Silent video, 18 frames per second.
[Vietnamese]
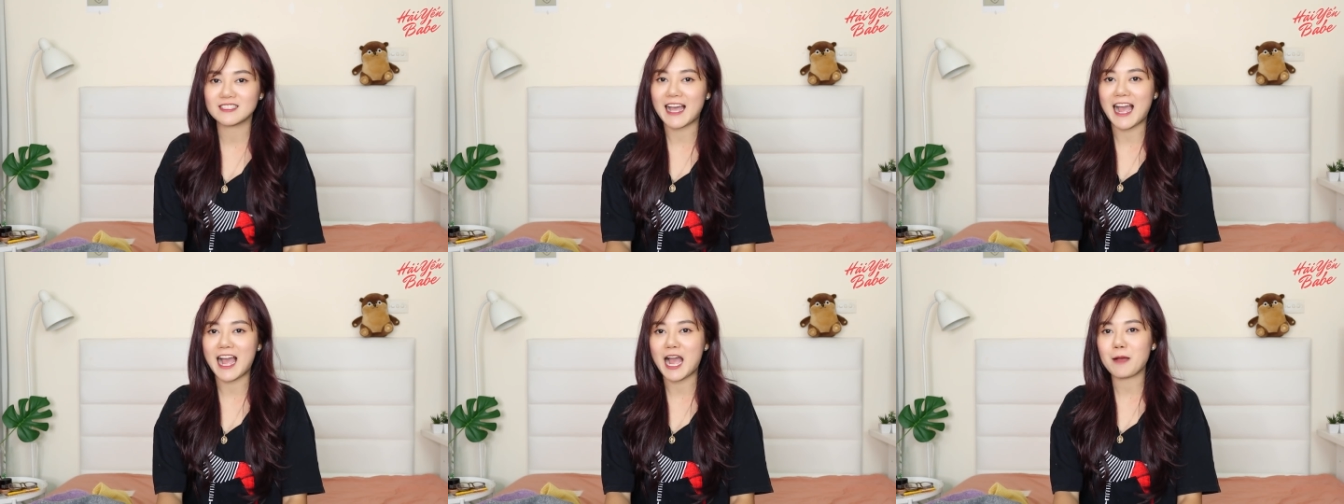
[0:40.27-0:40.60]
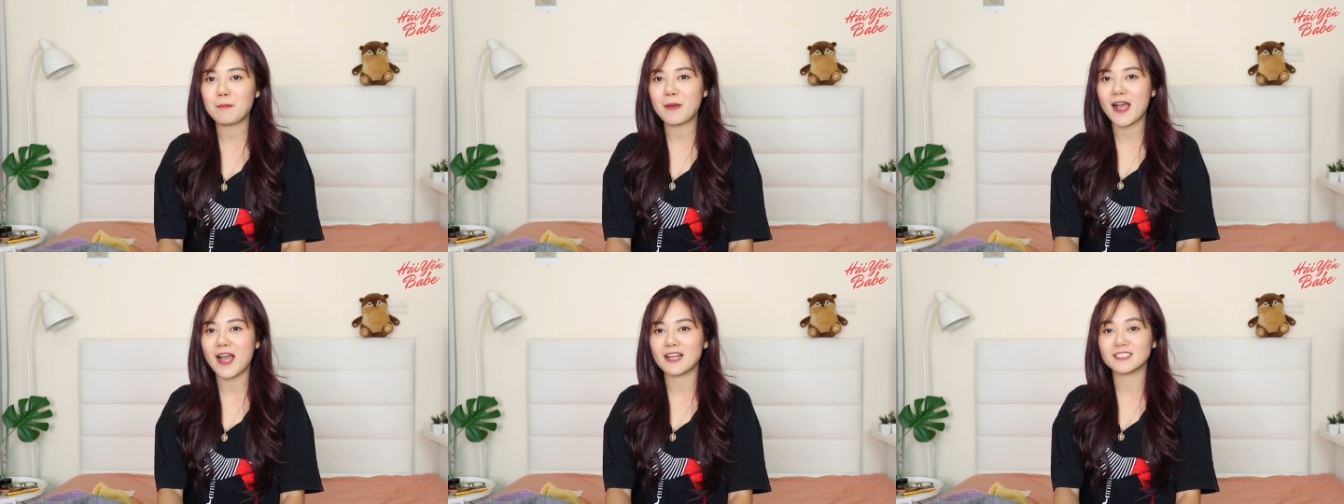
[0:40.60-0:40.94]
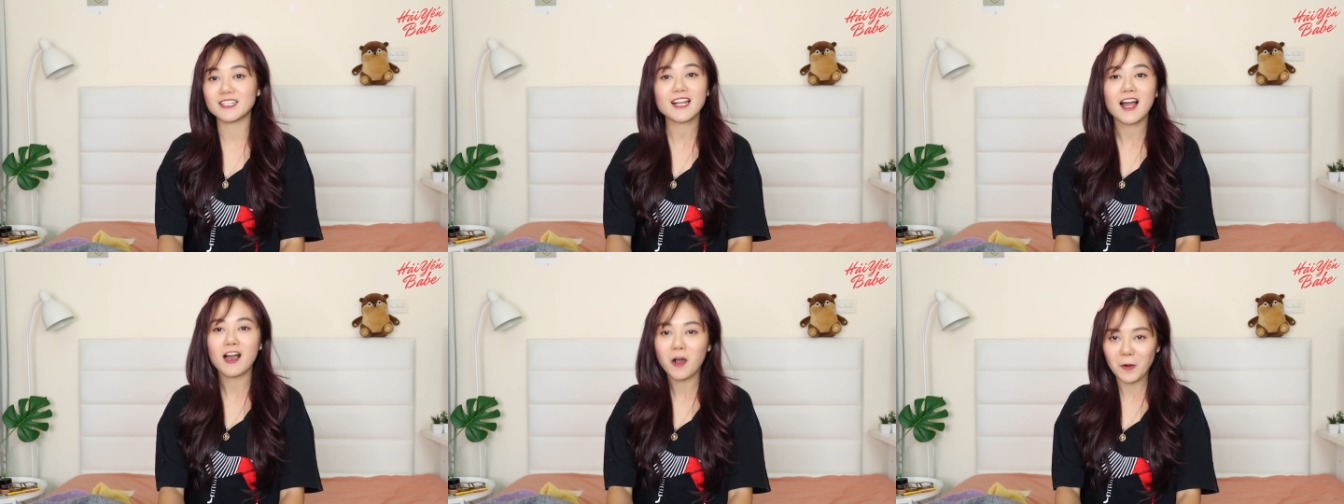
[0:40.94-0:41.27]
giá mà
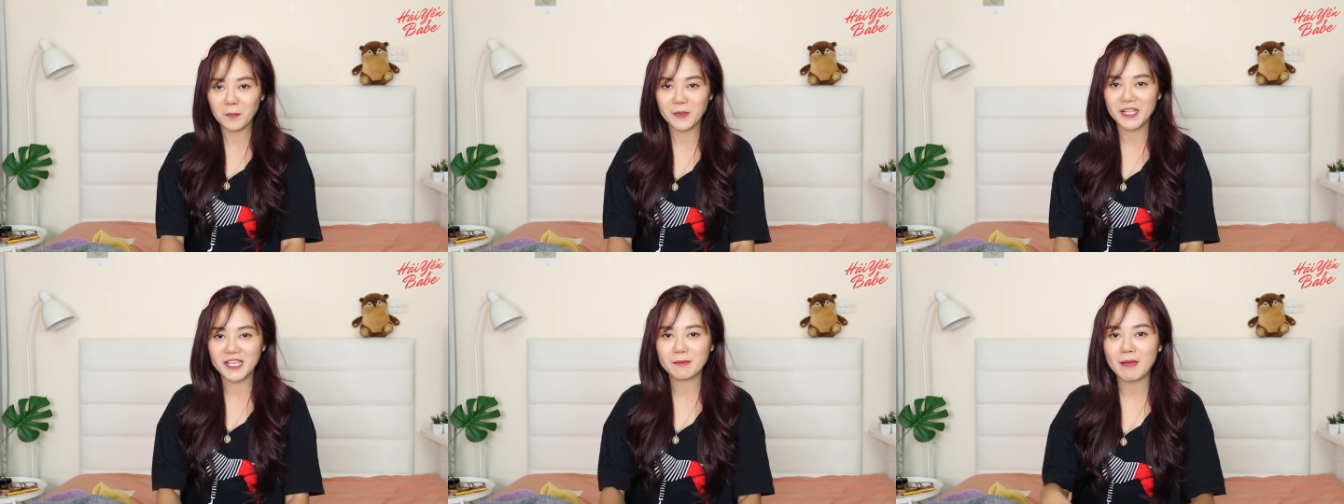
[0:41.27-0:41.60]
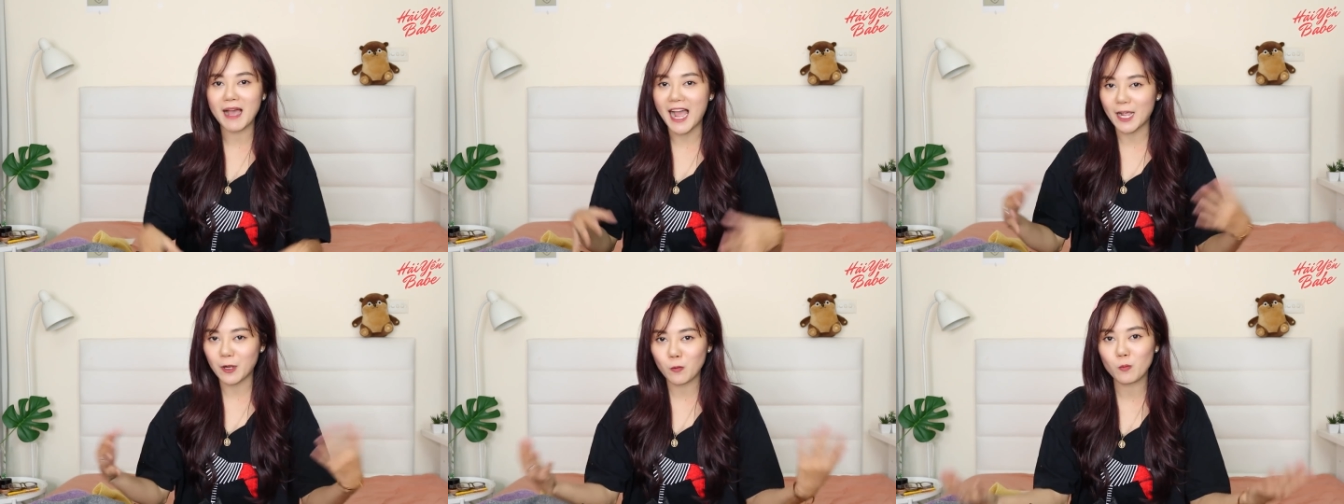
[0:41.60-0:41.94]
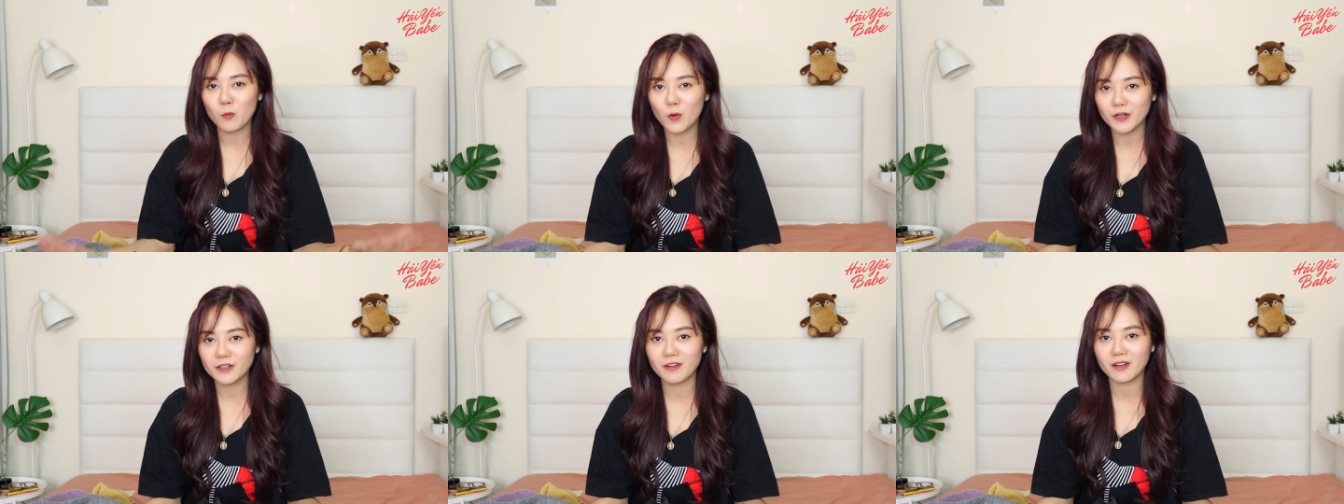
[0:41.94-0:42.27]
rất là hợp lý mà ai
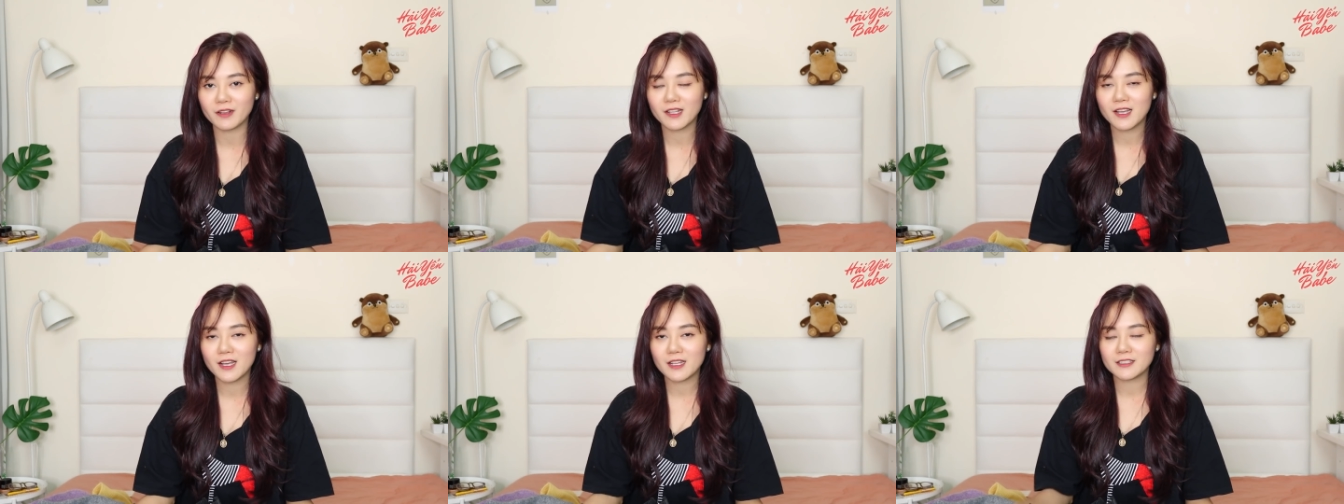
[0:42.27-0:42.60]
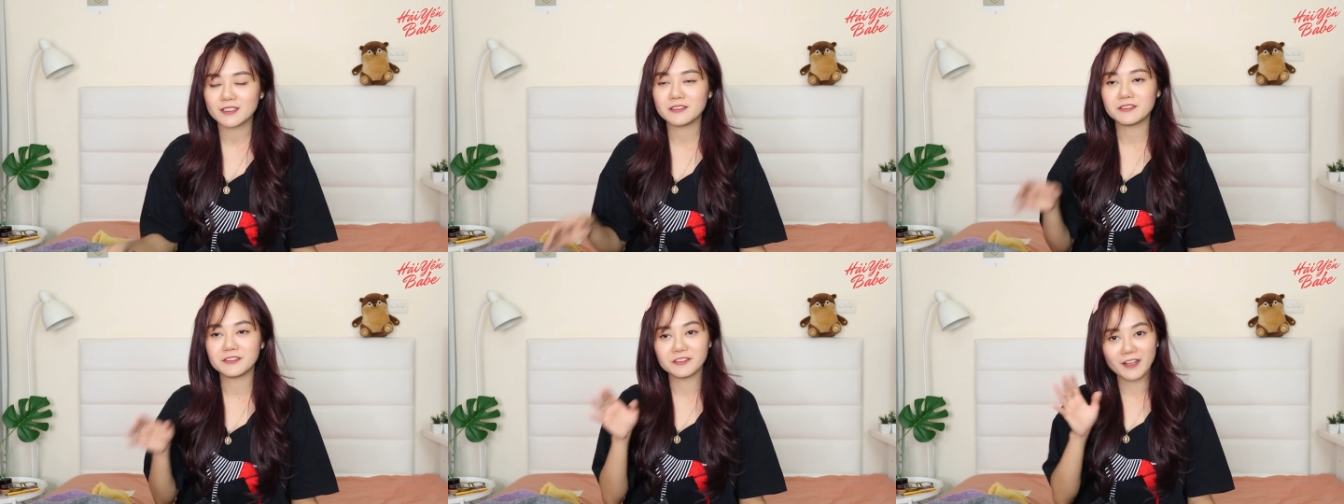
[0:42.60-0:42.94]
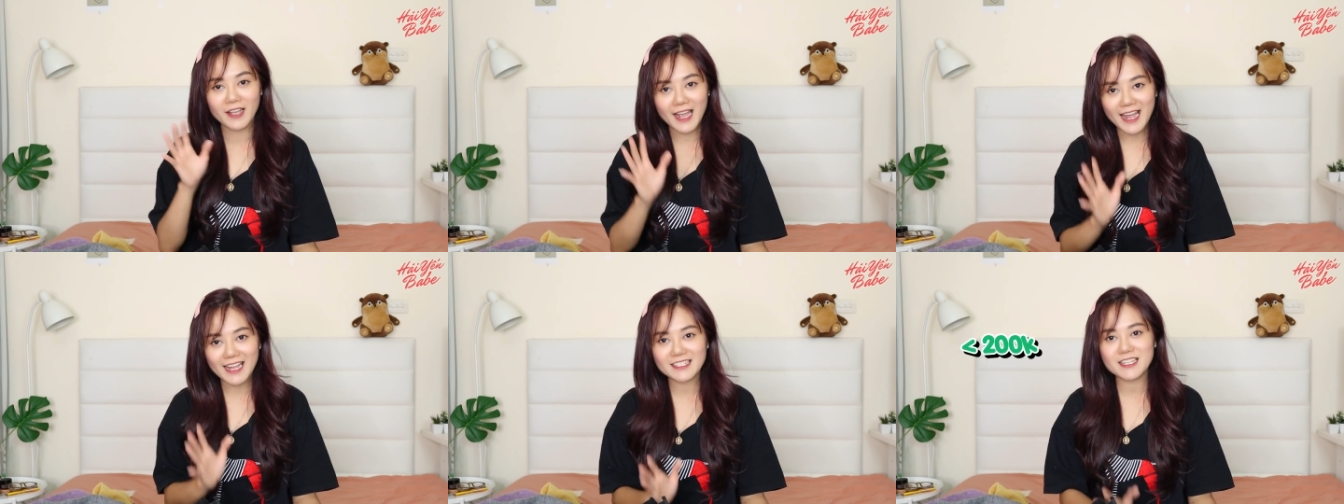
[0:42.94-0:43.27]
cũng mua được từ
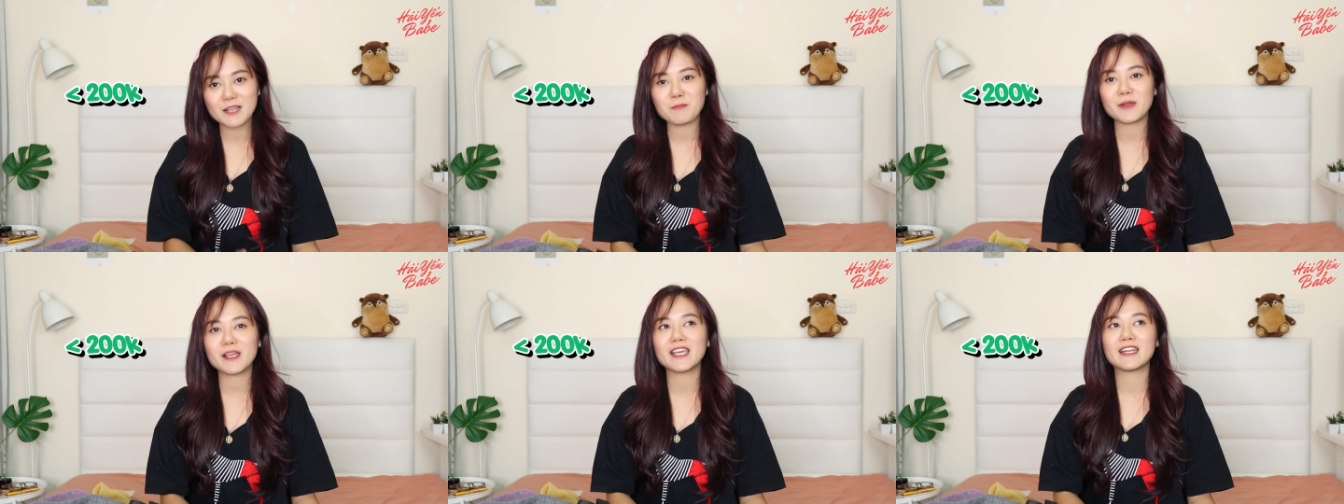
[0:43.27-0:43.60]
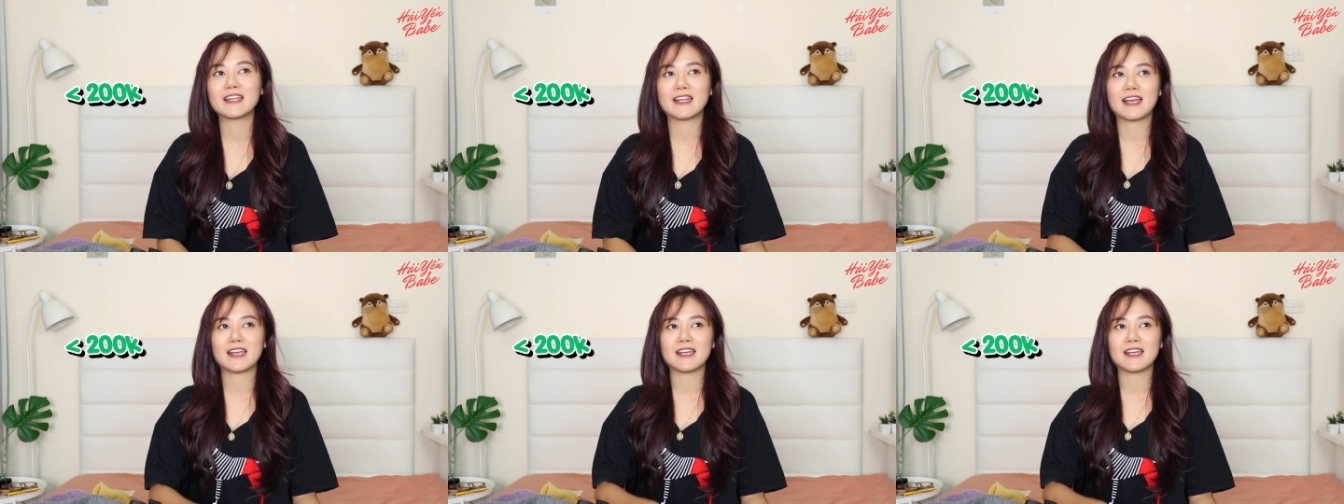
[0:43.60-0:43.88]
dưới 200 nghìn